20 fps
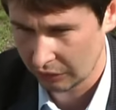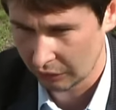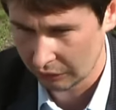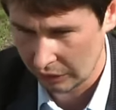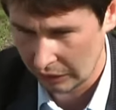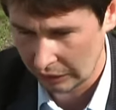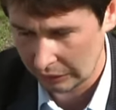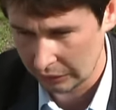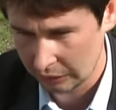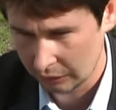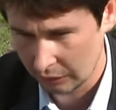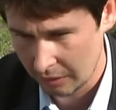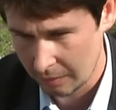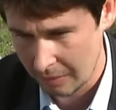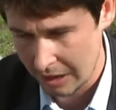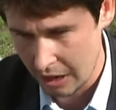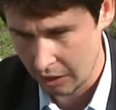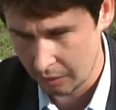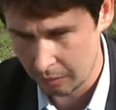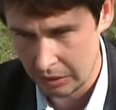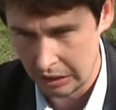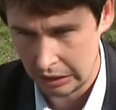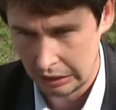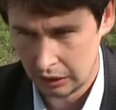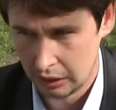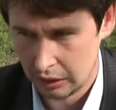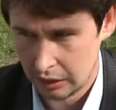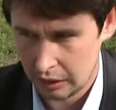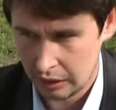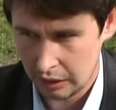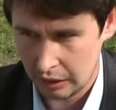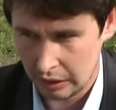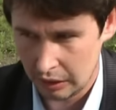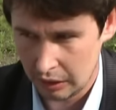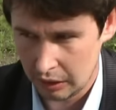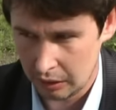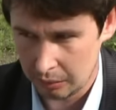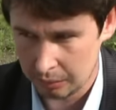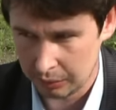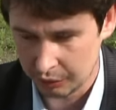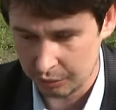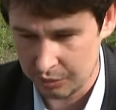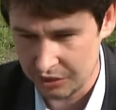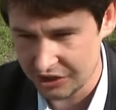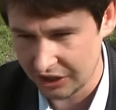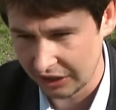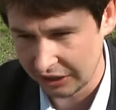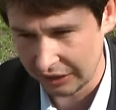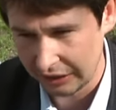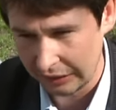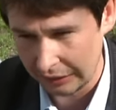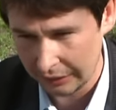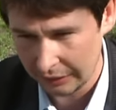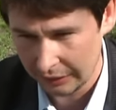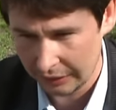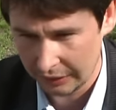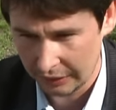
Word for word: kontrakty, które mają podpisane